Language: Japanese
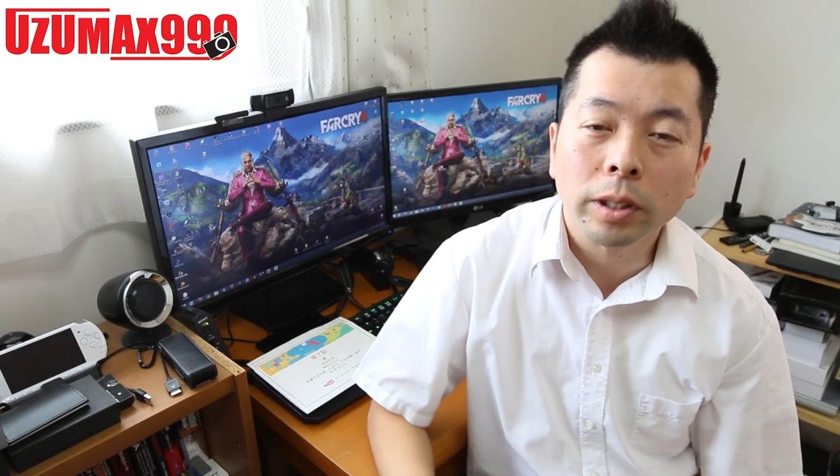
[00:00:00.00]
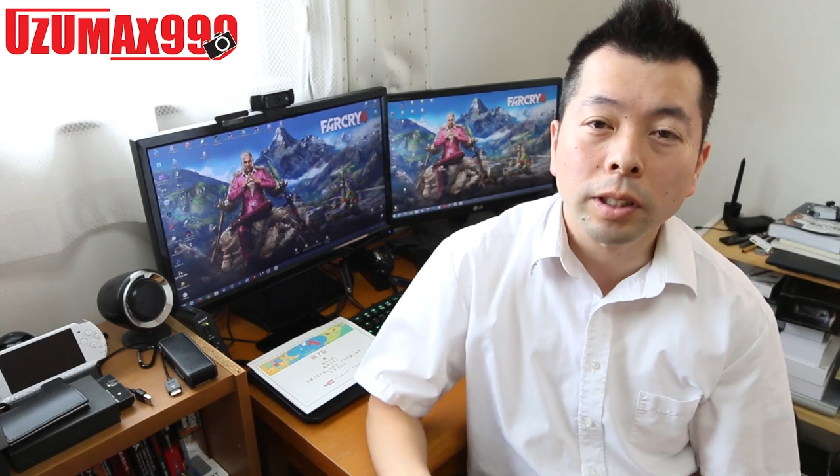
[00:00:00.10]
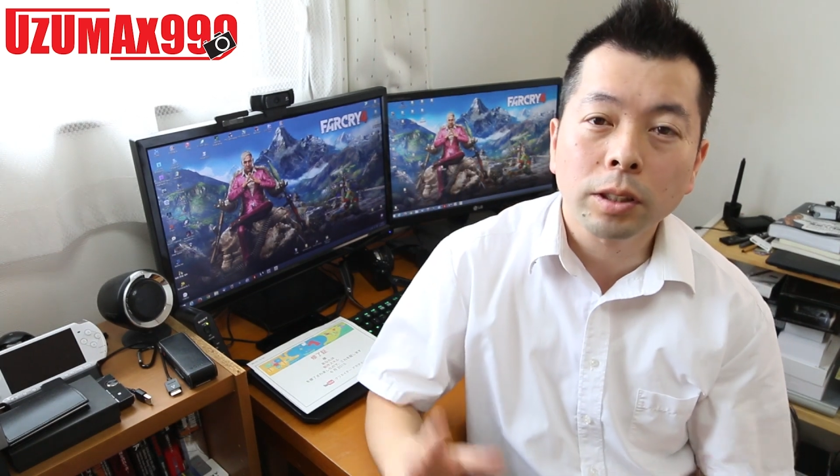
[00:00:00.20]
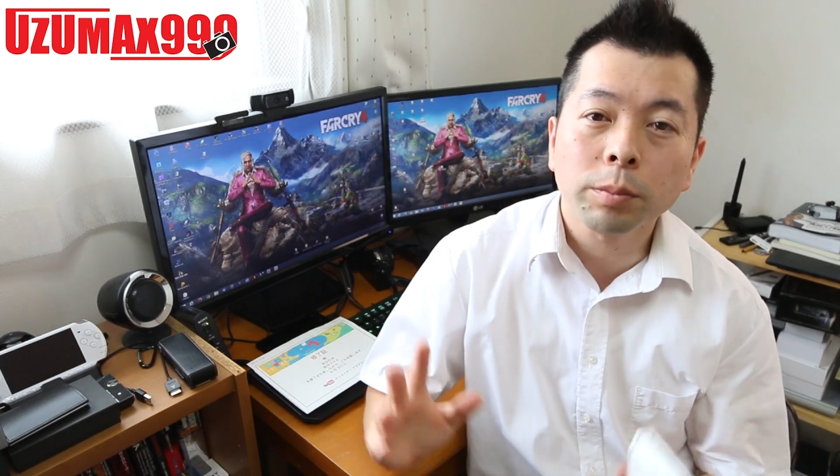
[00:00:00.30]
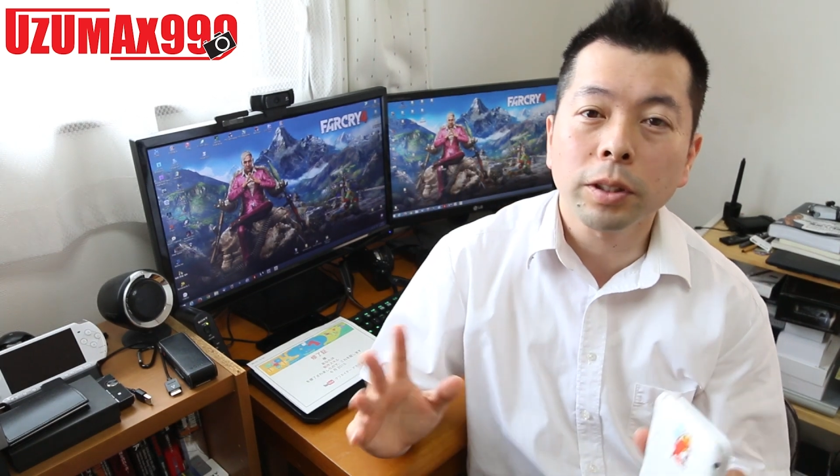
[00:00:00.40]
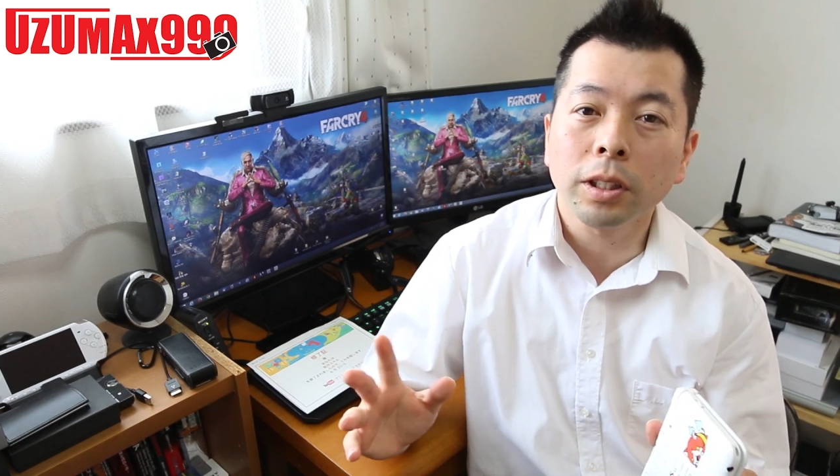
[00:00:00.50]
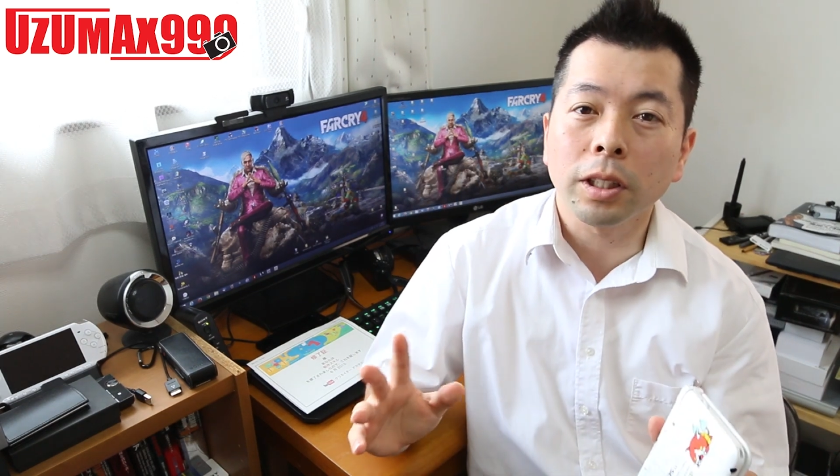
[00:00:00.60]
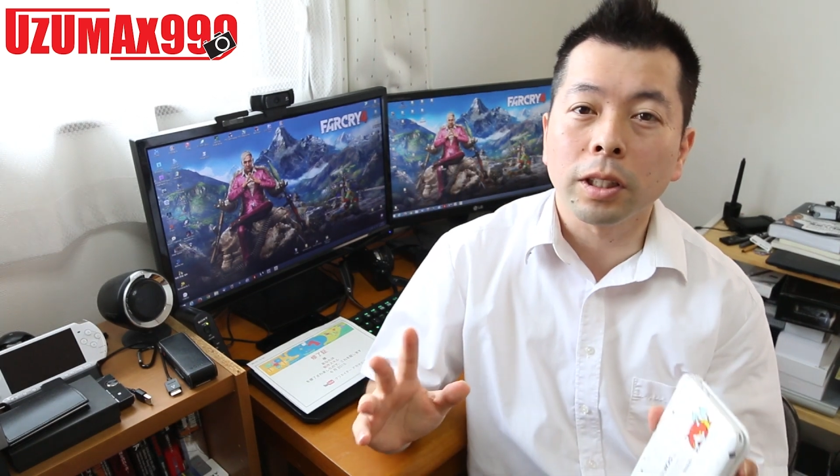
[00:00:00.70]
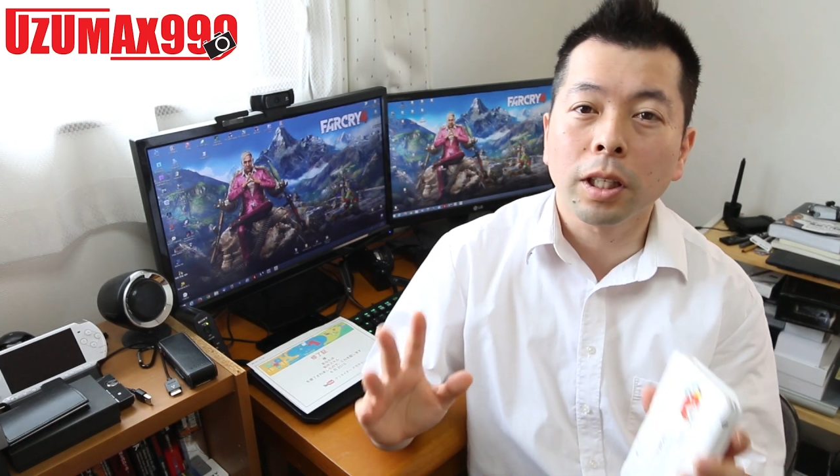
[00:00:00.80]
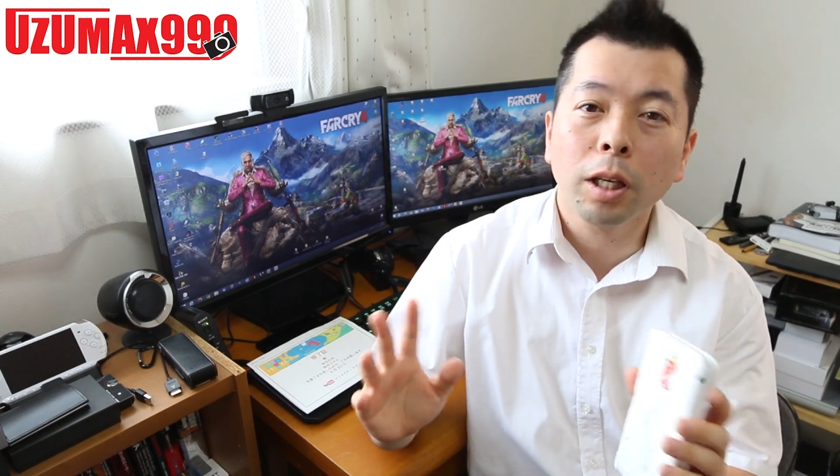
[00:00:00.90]
今日は久しぶり
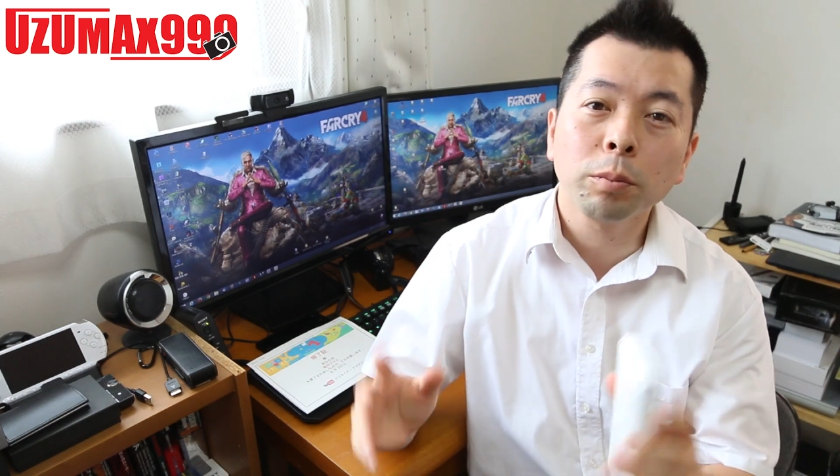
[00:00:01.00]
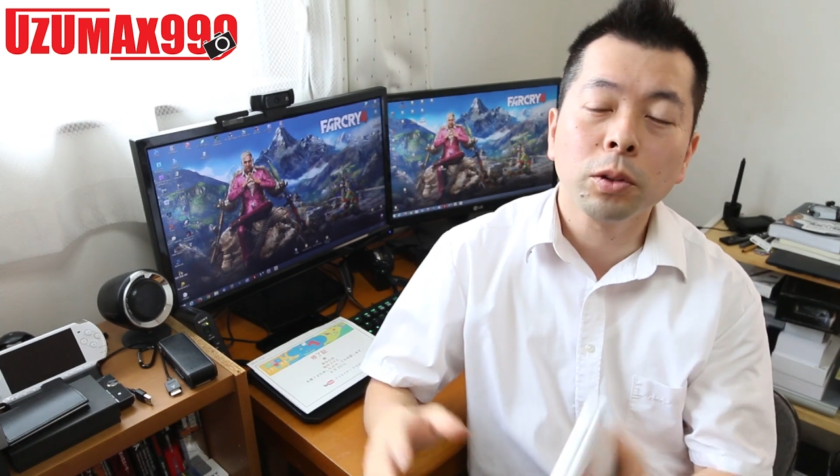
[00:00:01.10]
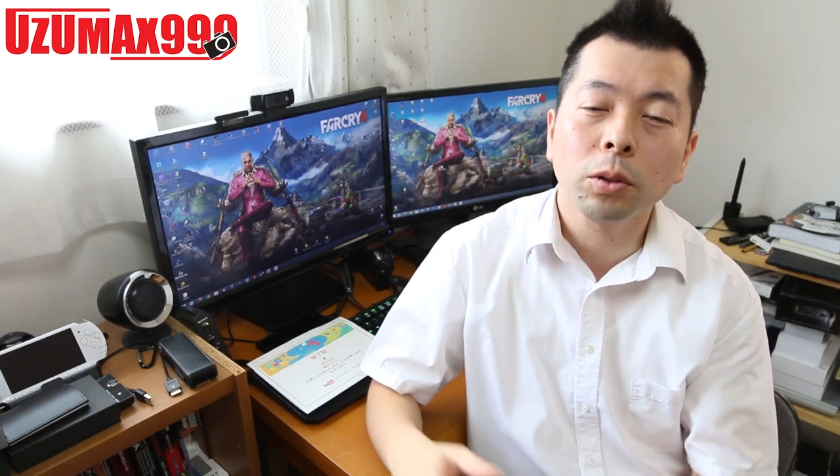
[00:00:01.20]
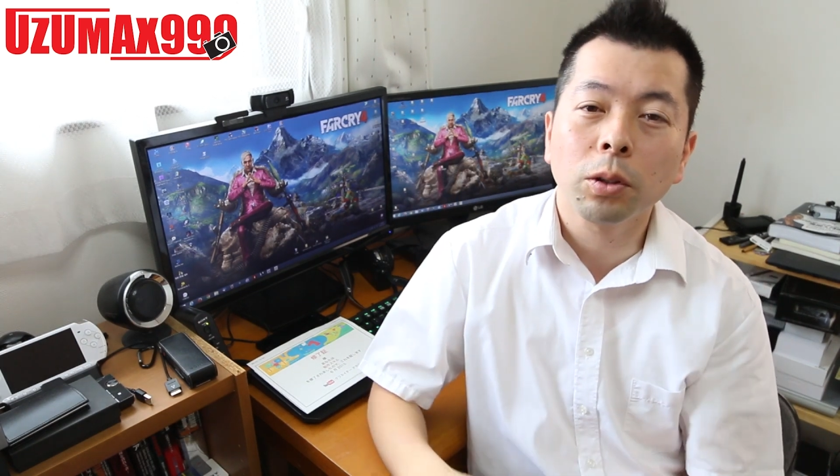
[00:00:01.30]
にゲーム